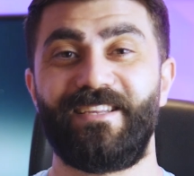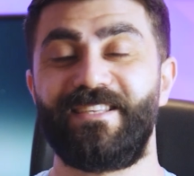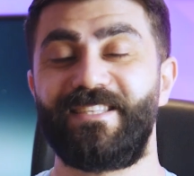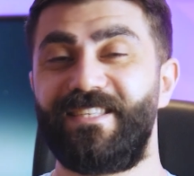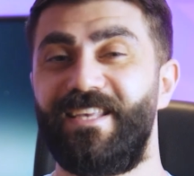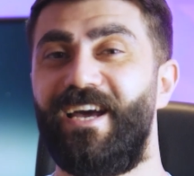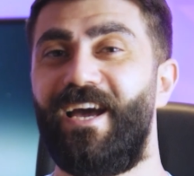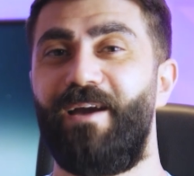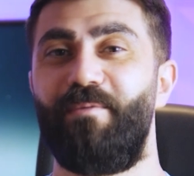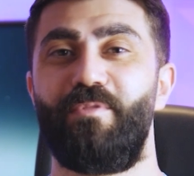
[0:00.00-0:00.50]

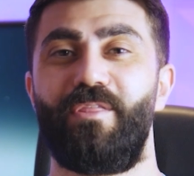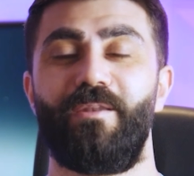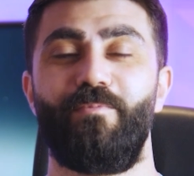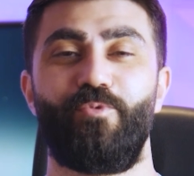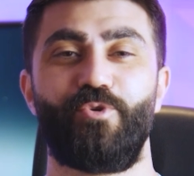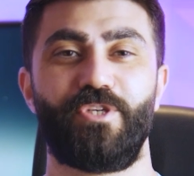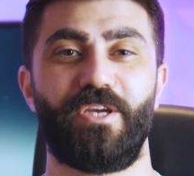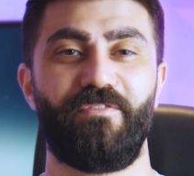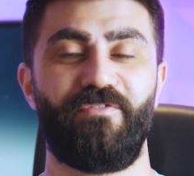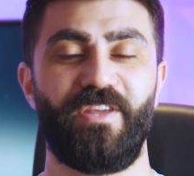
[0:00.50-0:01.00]
الساعه مثل
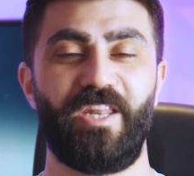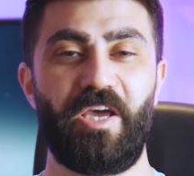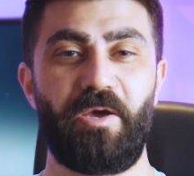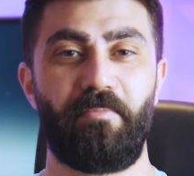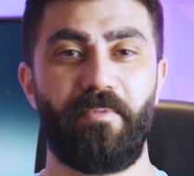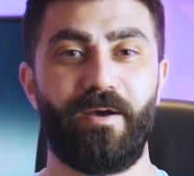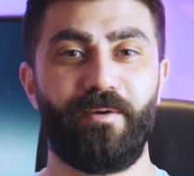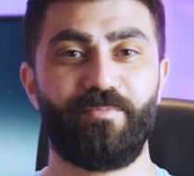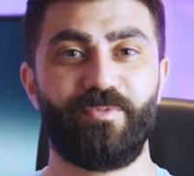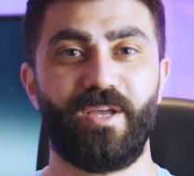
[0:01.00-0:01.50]
ما شايفين
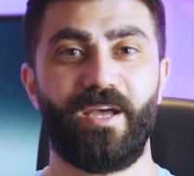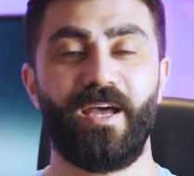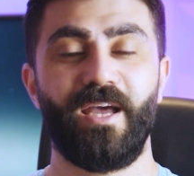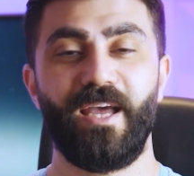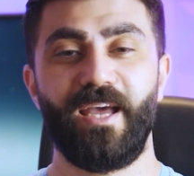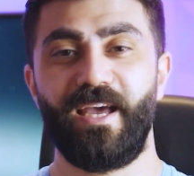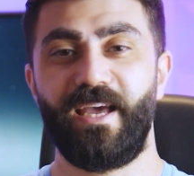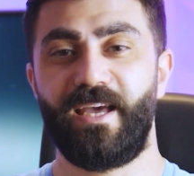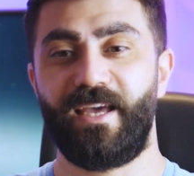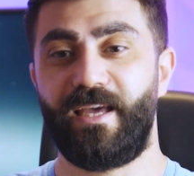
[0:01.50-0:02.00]
امامنا
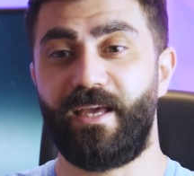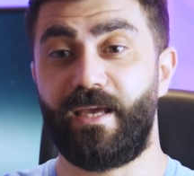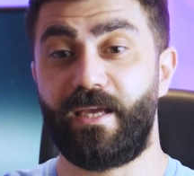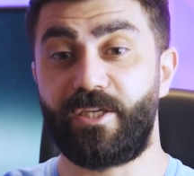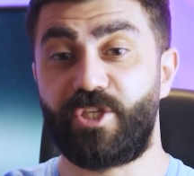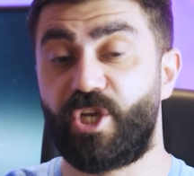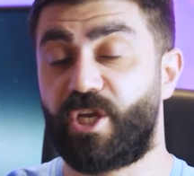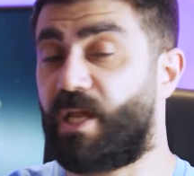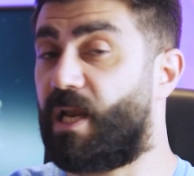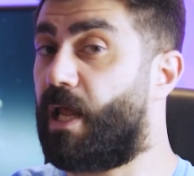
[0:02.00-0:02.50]
آه،
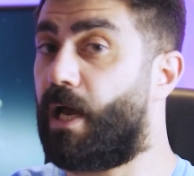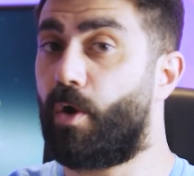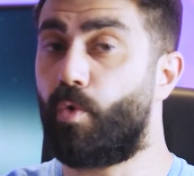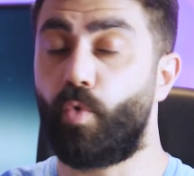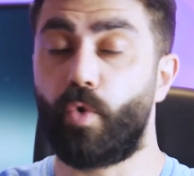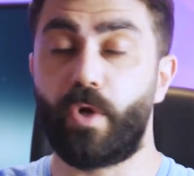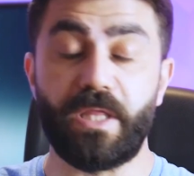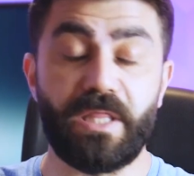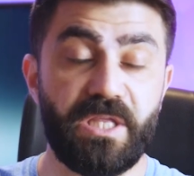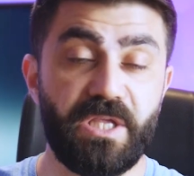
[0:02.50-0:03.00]
شكلها
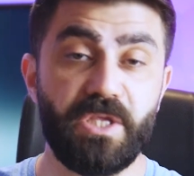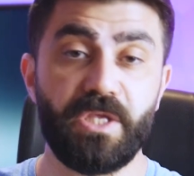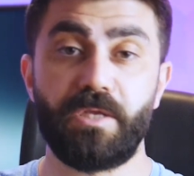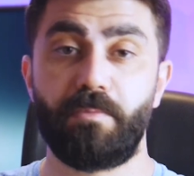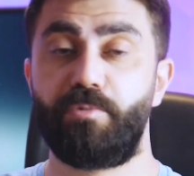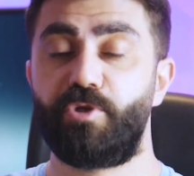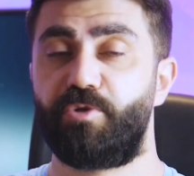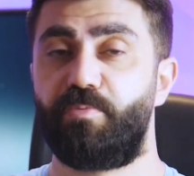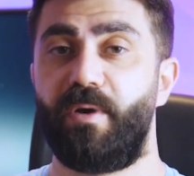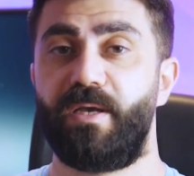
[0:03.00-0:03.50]
وكثير
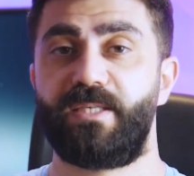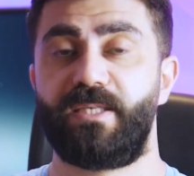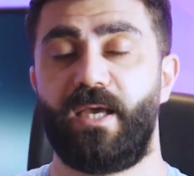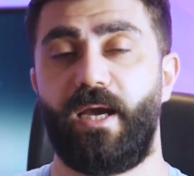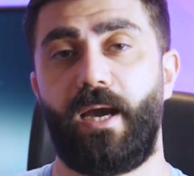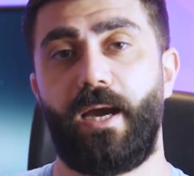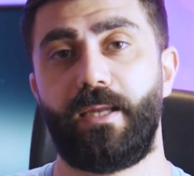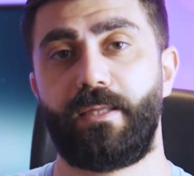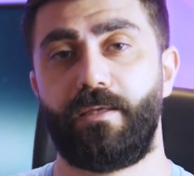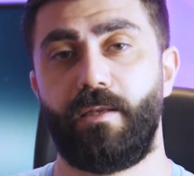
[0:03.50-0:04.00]
بيشبه
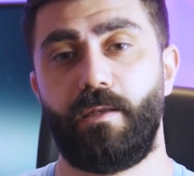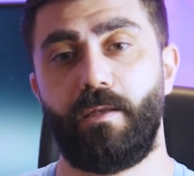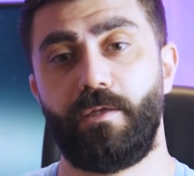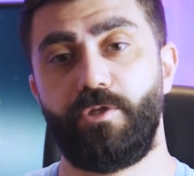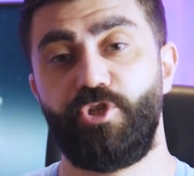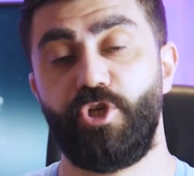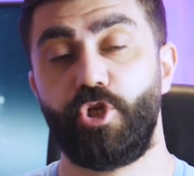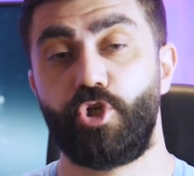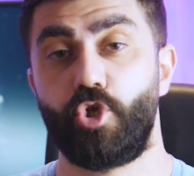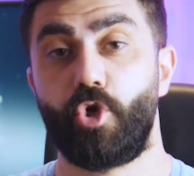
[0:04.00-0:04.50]
ساعات
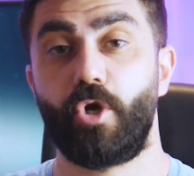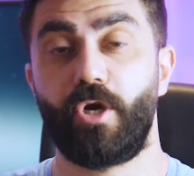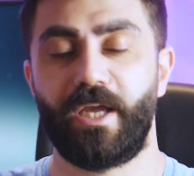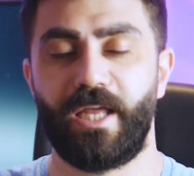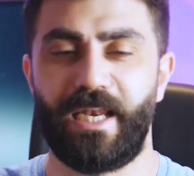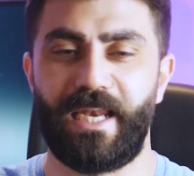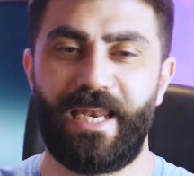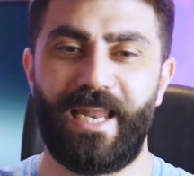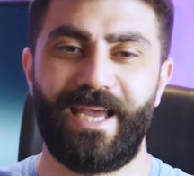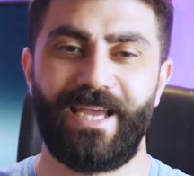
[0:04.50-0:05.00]
الجي شوك
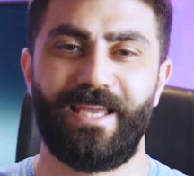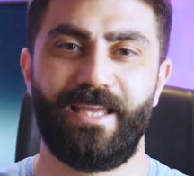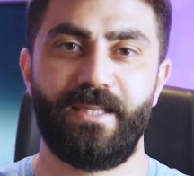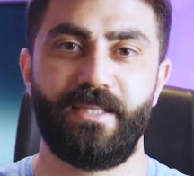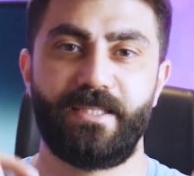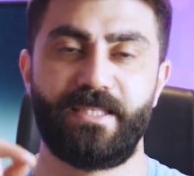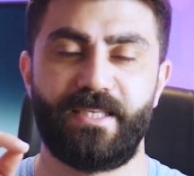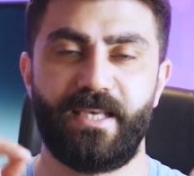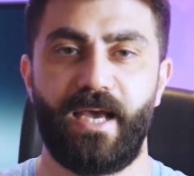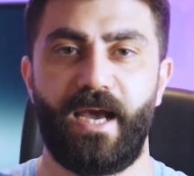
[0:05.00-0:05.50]

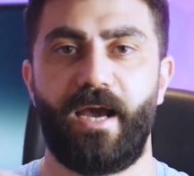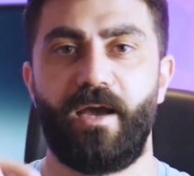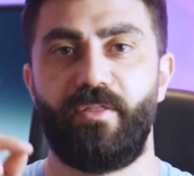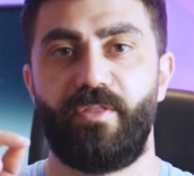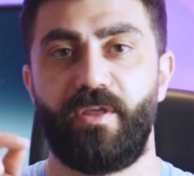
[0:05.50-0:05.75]
لكن ساعه